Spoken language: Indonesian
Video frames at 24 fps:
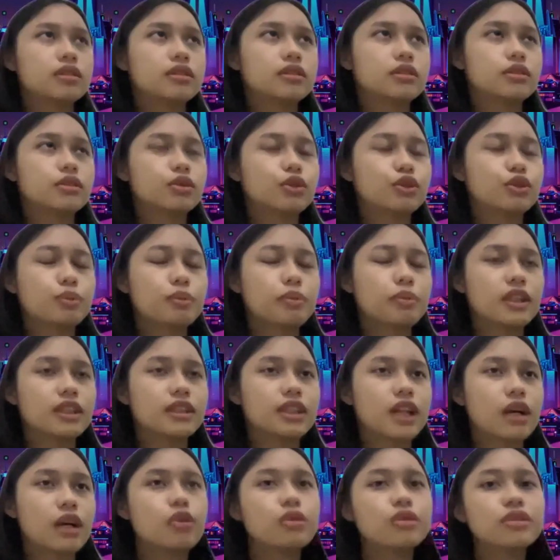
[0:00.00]
17
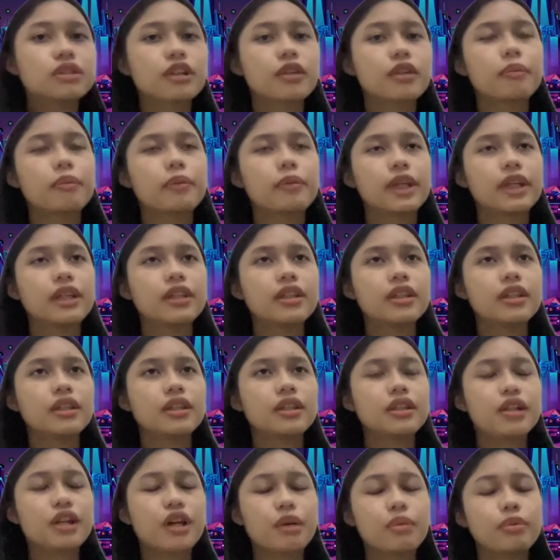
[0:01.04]
tahun sampai
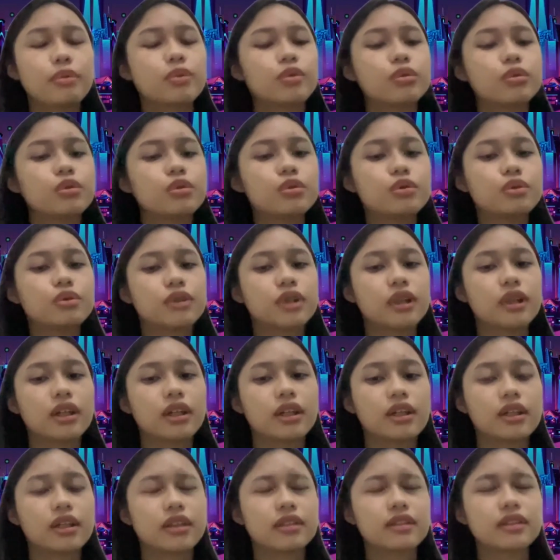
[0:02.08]
30.
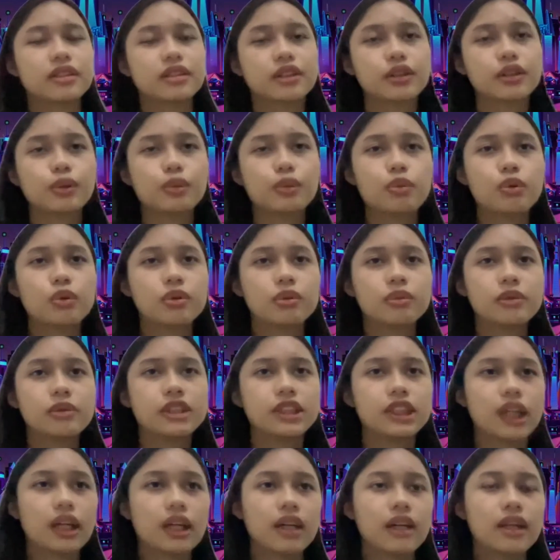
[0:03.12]
Nah, itu
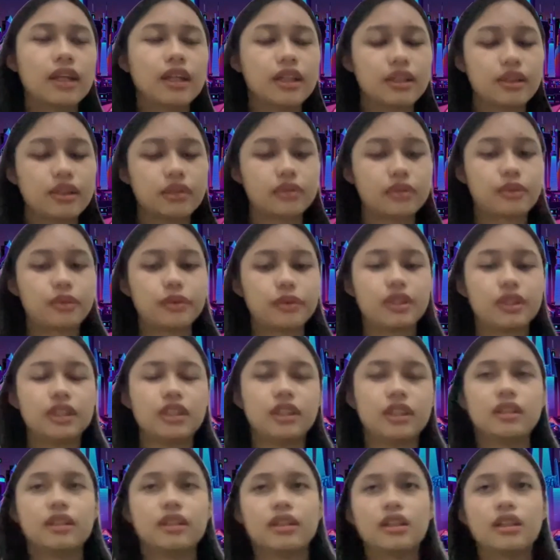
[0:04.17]
bisa gitu.
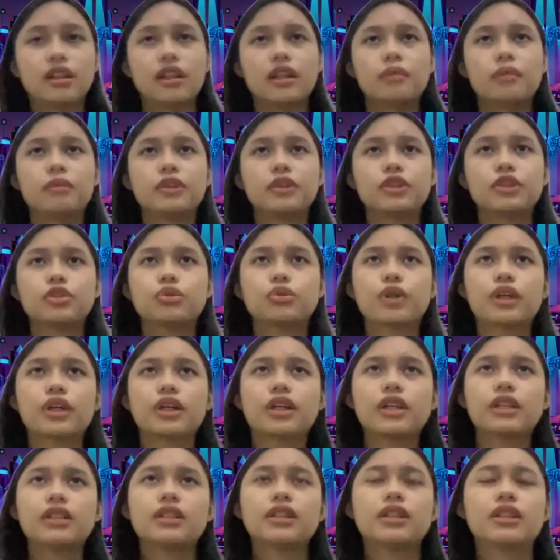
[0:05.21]
Jadi
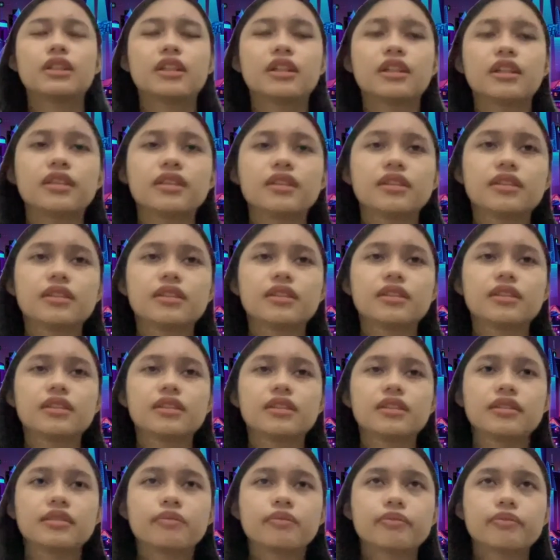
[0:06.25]
menyesuaikan dengan
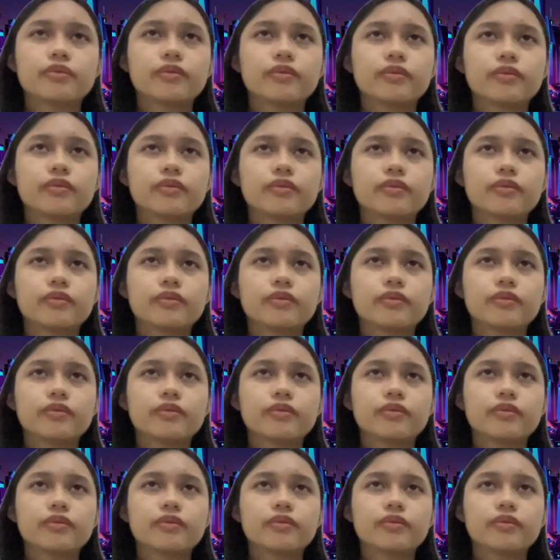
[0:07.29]
uh,
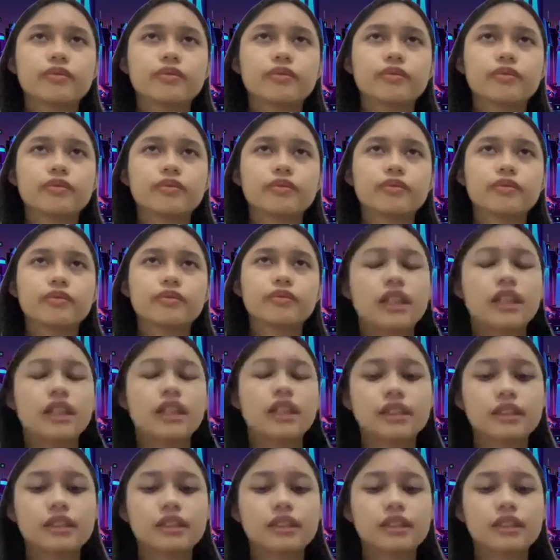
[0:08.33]
study
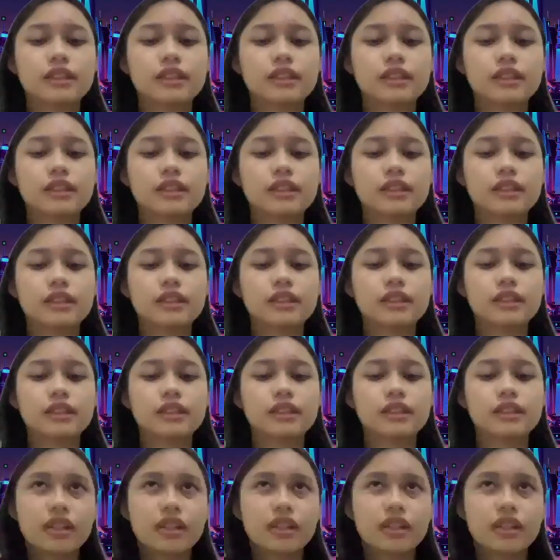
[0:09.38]
case-nya seperti apa. Kalau
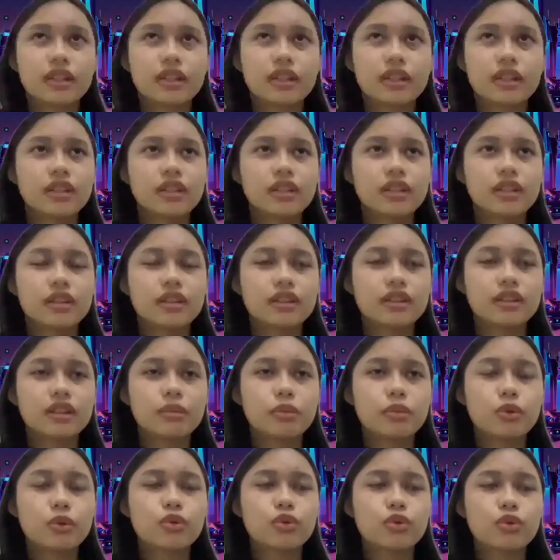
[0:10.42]
memang
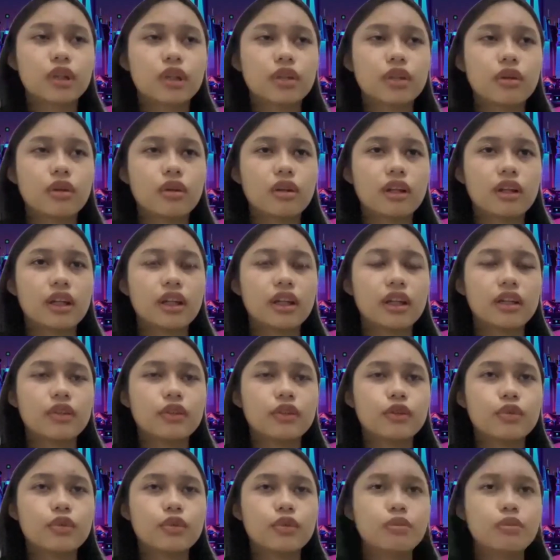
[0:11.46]
diperuntukkan oleh
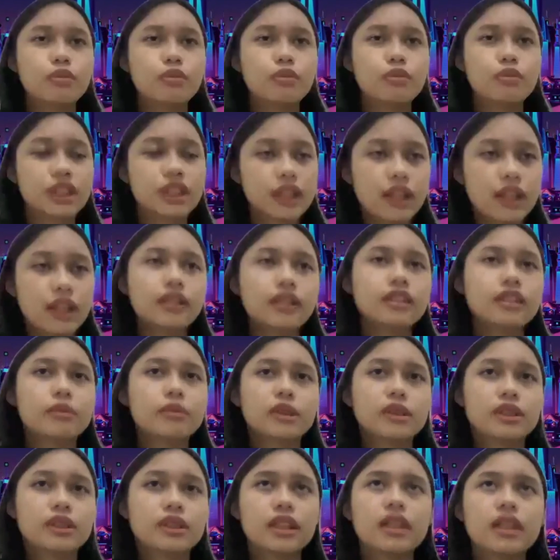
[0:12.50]
umur sekian sampai
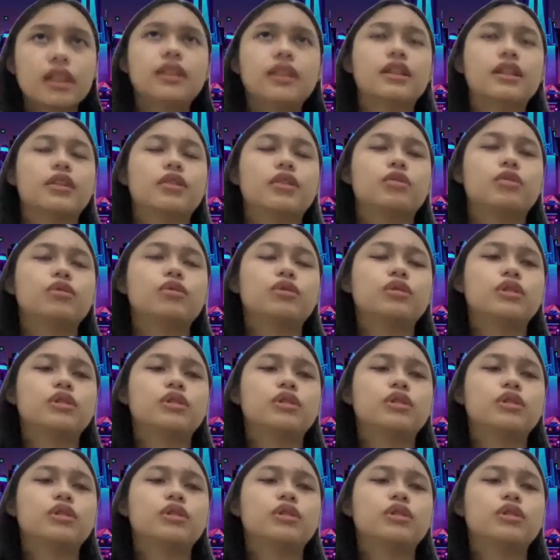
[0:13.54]
sekian, nah itu